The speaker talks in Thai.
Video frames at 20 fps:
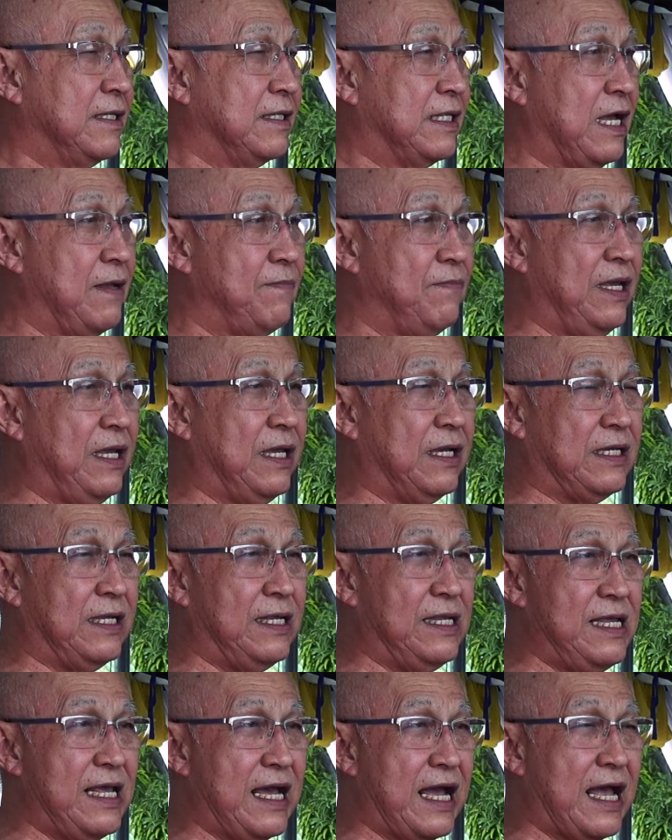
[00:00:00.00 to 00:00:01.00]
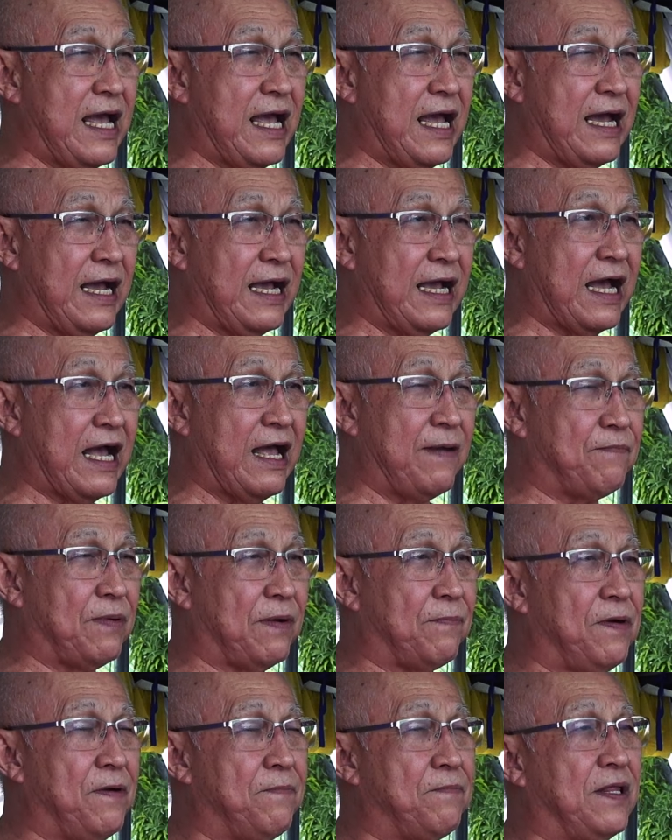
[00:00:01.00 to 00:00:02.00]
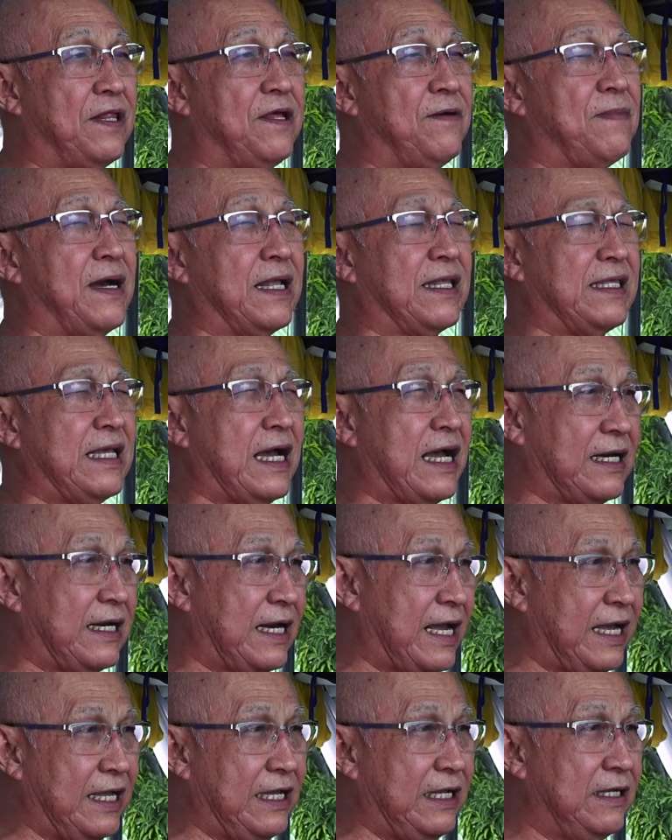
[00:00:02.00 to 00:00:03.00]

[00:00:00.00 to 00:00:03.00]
ท่านมีกิริยาอาการประพฤติปฏิบัติอย่างไร